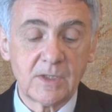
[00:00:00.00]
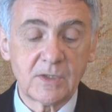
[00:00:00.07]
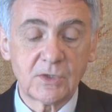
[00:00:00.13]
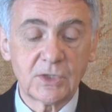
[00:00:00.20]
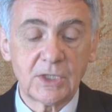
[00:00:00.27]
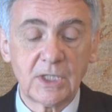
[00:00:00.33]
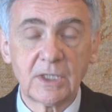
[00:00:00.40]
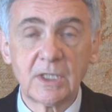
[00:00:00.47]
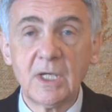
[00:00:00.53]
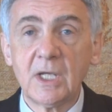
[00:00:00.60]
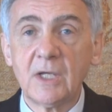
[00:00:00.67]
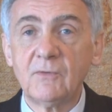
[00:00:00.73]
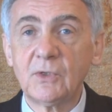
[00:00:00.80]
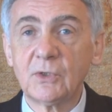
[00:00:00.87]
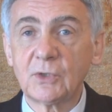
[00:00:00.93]
z Czech,
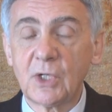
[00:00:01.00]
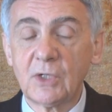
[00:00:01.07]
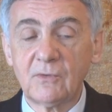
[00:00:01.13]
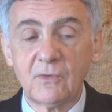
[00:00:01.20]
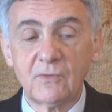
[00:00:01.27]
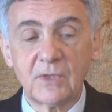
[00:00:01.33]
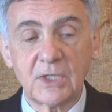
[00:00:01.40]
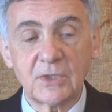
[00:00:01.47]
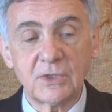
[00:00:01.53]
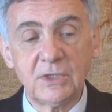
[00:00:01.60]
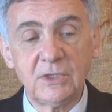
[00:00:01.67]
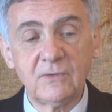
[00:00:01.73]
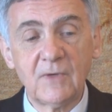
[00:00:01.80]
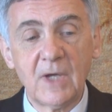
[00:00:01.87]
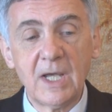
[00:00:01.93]
wyjątkowo
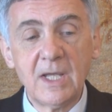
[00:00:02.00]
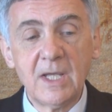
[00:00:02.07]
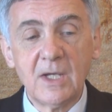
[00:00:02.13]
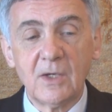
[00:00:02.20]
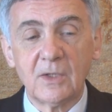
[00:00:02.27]
wrażliwa,